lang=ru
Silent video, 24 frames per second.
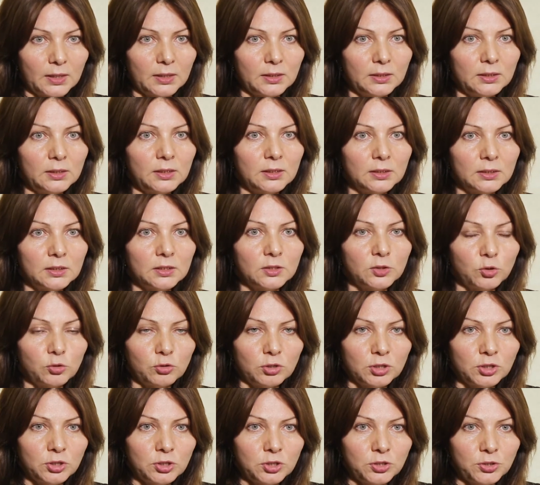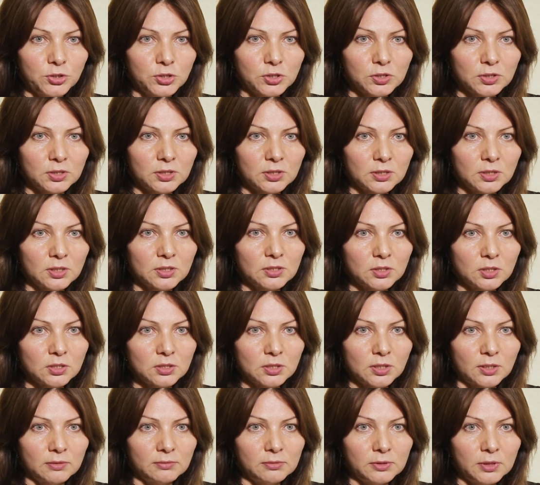или юридические
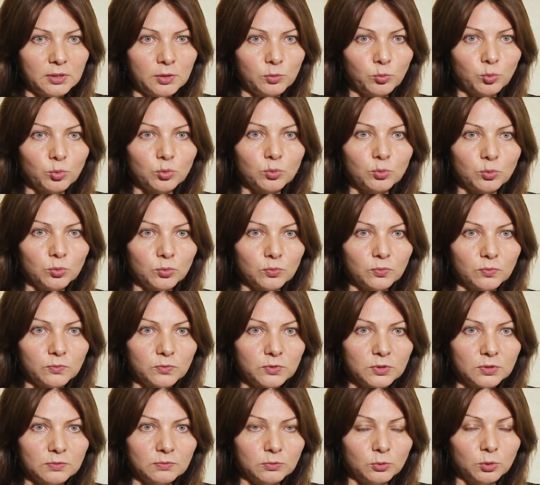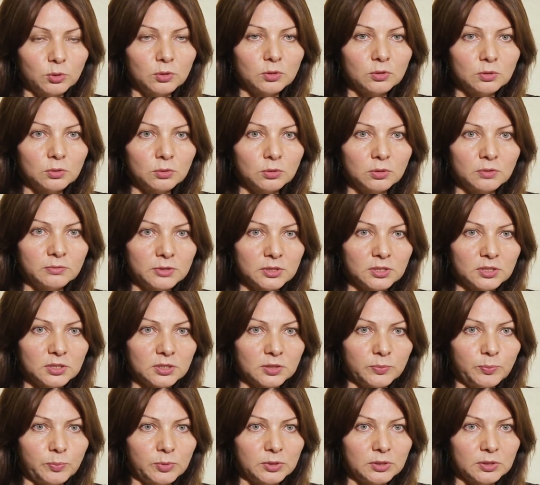составляют всего до
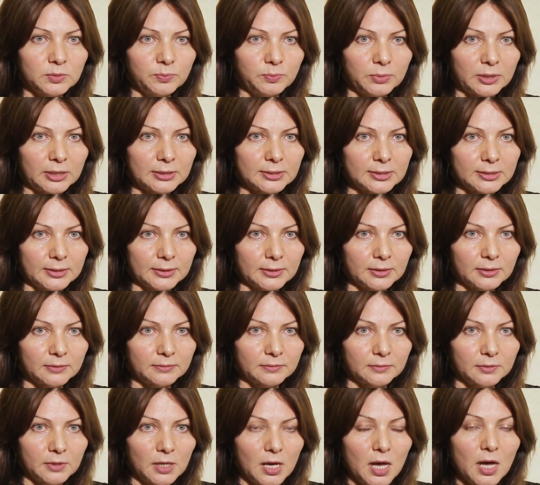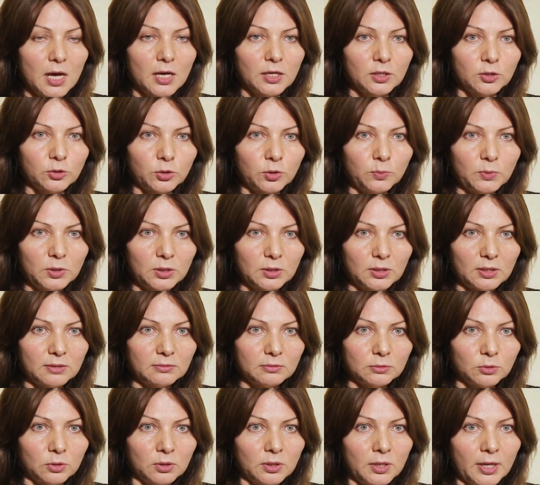25%. Кроме
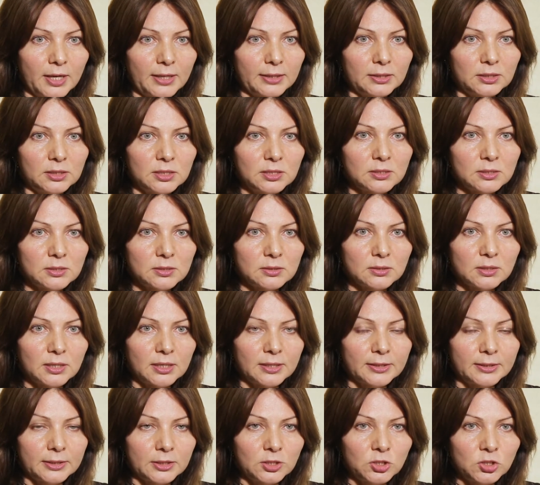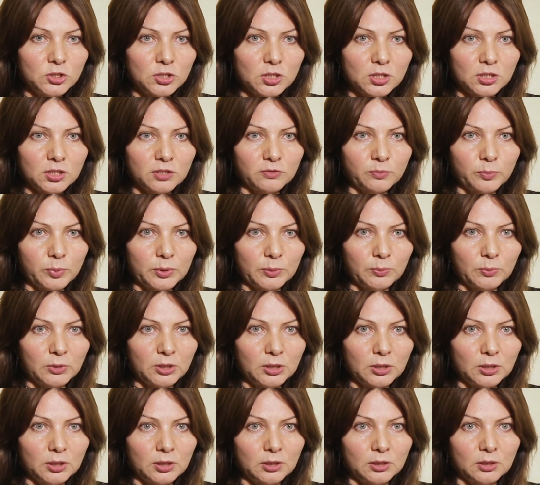того, есть ограничения в
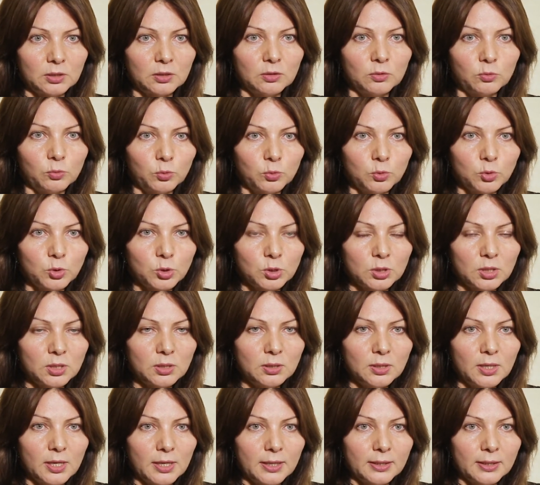применении УСН